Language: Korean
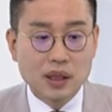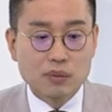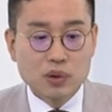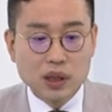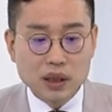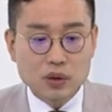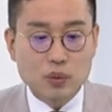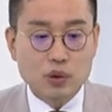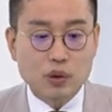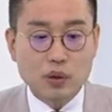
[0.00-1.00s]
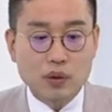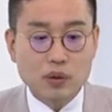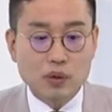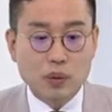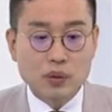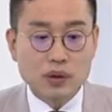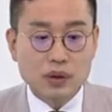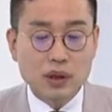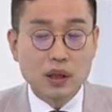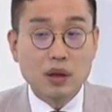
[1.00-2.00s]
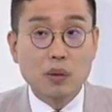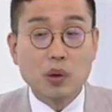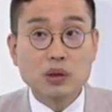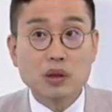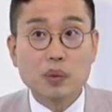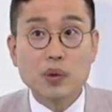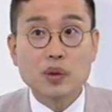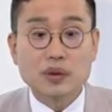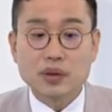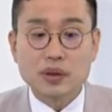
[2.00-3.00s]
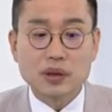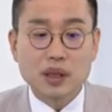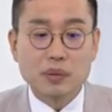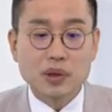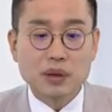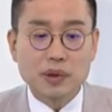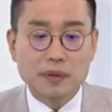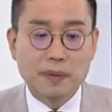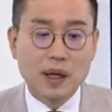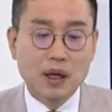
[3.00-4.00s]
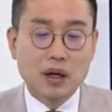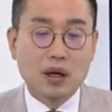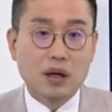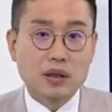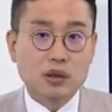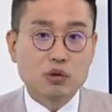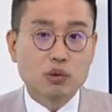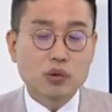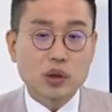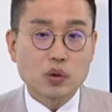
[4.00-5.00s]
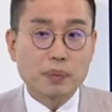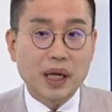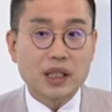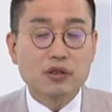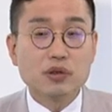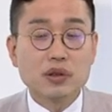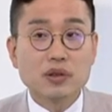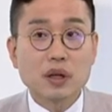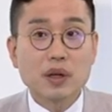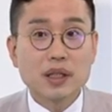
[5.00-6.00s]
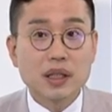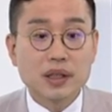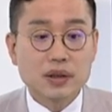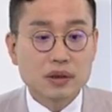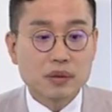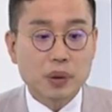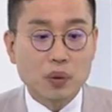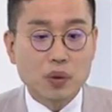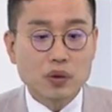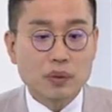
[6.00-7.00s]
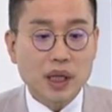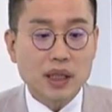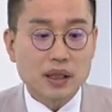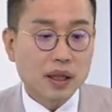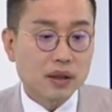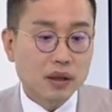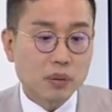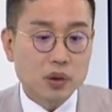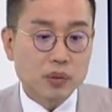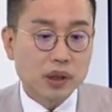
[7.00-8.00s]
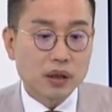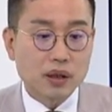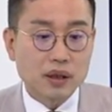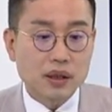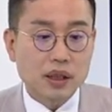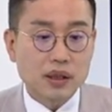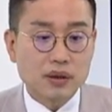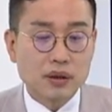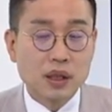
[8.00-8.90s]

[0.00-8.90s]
물량이 좀 들어놓는 어, 모습이 보여졌어요. 그러니까 뭐냐면 어, 이제 주도주가 좀 바뀔 수 있는 상황이에요. 그 변곡점 라인이다 이렇게 보시면 될 것 같으니까요.